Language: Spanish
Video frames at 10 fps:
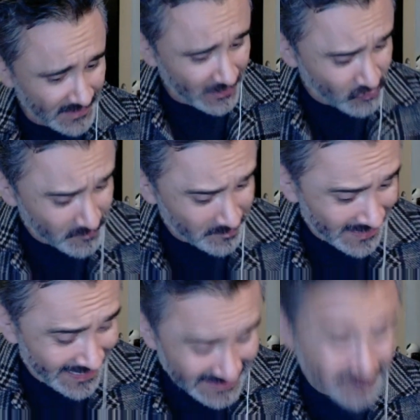que los
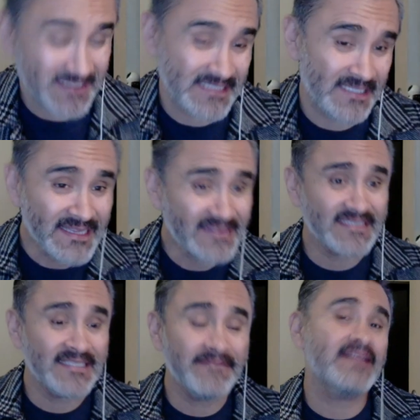
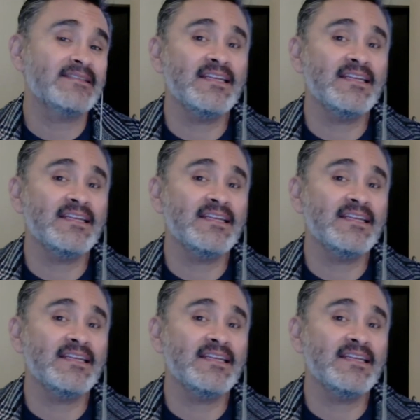expresidentes iban a ser